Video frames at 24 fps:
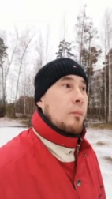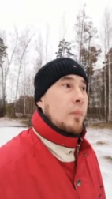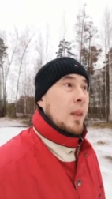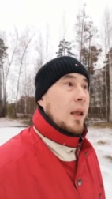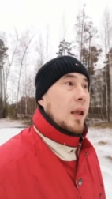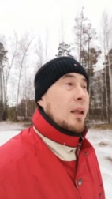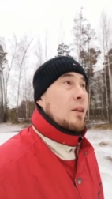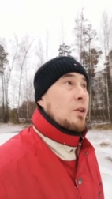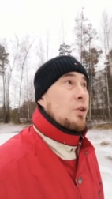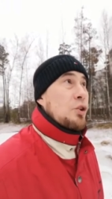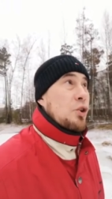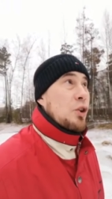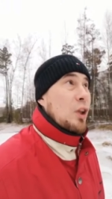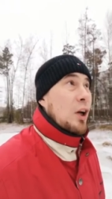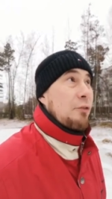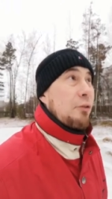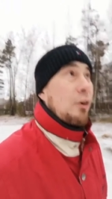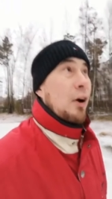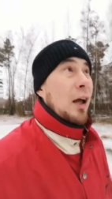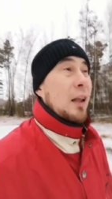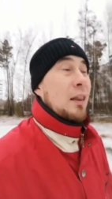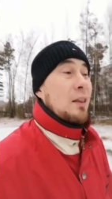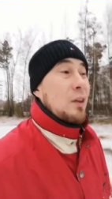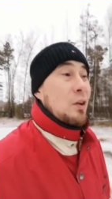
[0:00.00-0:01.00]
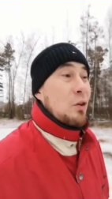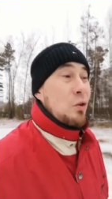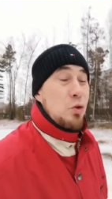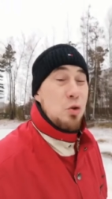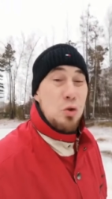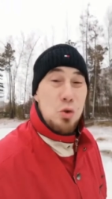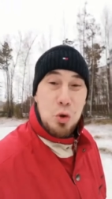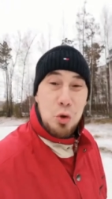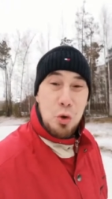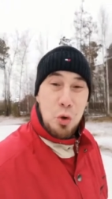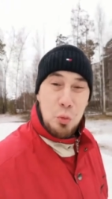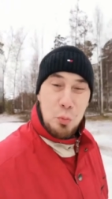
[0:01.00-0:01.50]
это штраф от
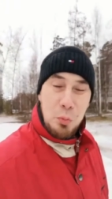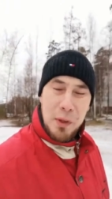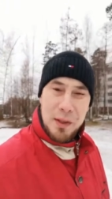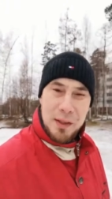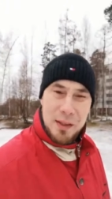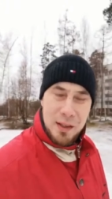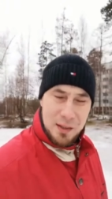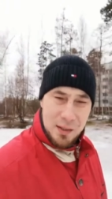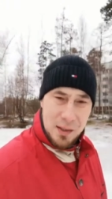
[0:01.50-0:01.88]
300 рублей до